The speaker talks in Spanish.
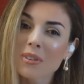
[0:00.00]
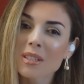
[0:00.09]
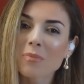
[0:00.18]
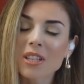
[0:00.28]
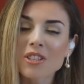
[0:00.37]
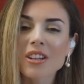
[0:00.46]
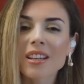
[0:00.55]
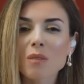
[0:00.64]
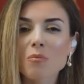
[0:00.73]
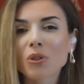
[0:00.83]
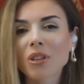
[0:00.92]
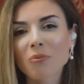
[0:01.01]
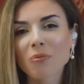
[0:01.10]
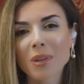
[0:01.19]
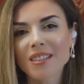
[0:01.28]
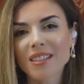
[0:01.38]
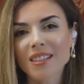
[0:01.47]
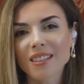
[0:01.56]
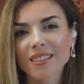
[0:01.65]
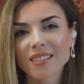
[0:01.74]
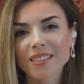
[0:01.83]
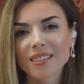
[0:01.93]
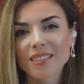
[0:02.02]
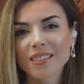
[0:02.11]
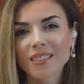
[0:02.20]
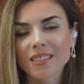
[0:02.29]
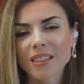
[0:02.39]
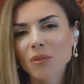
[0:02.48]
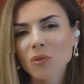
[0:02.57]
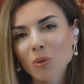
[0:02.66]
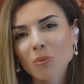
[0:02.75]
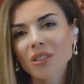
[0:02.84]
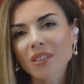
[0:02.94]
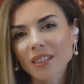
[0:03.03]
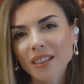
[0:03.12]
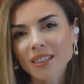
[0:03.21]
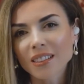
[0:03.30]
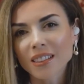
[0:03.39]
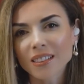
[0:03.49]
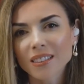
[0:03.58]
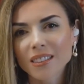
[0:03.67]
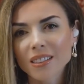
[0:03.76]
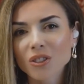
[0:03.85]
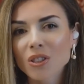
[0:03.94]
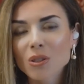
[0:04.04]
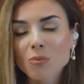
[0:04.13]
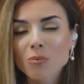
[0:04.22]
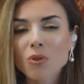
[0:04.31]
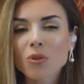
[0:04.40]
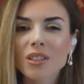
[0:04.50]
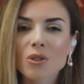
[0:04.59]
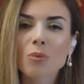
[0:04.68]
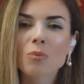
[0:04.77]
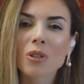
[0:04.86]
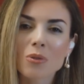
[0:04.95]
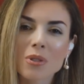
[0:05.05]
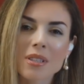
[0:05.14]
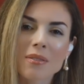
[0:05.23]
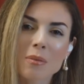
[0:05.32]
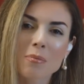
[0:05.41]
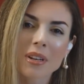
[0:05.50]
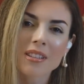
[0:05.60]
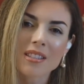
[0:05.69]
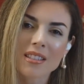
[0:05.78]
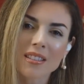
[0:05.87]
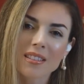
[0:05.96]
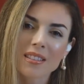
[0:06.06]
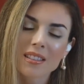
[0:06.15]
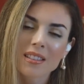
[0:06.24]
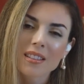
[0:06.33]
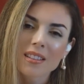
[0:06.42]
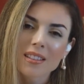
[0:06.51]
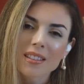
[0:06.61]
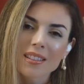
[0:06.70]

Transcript: Tienen mucho trabajo por delante. No todo será fácil. Tendrán que pasar por mucho.